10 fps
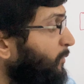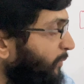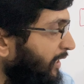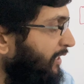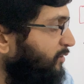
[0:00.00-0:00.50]

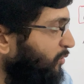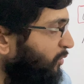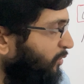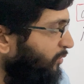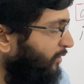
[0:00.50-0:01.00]
पहले इसको
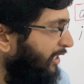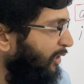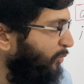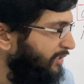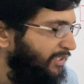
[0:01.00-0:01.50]

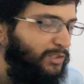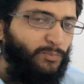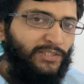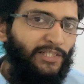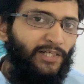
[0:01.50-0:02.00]
लिंग्विस्टिक्स
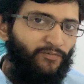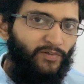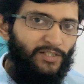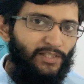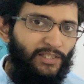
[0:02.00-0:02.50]
में इसकी
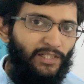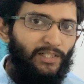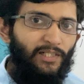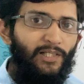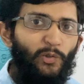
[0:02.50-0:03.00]
डेफिनेशन देख
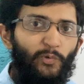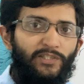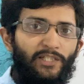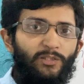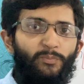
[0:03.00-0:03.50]
लें
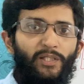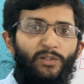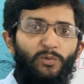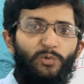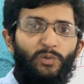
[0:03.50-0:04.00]
लिंग्विस्टिक्स में ये
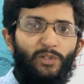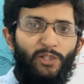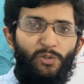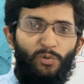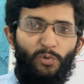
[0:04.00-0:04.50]
यूज़ होता
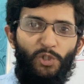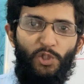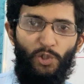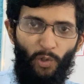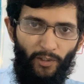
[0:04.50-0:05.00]
है टू
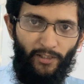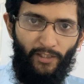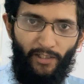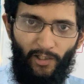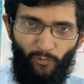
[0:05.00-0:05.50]

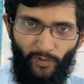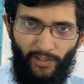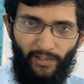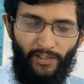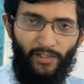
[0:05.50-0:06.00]
शॉर्टन अ
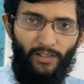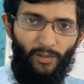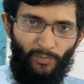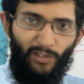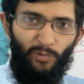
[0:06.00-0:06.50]
वर्ड
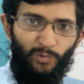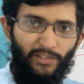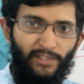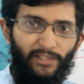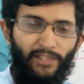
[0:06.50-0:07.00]
हम ये यूज़
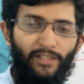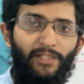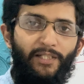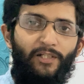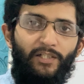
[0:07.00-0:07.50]
करते हैं
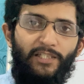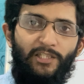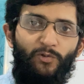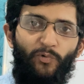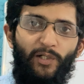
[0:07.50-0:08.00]

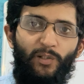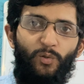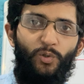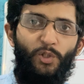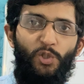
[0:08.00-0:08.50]
किसी वर्ड
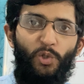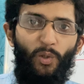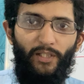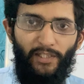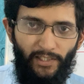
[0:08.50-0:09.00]
को
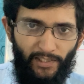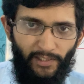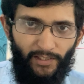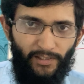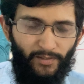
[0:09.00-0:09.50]
शॉर्ट करने के
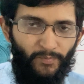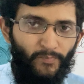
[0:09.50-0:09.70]
लिए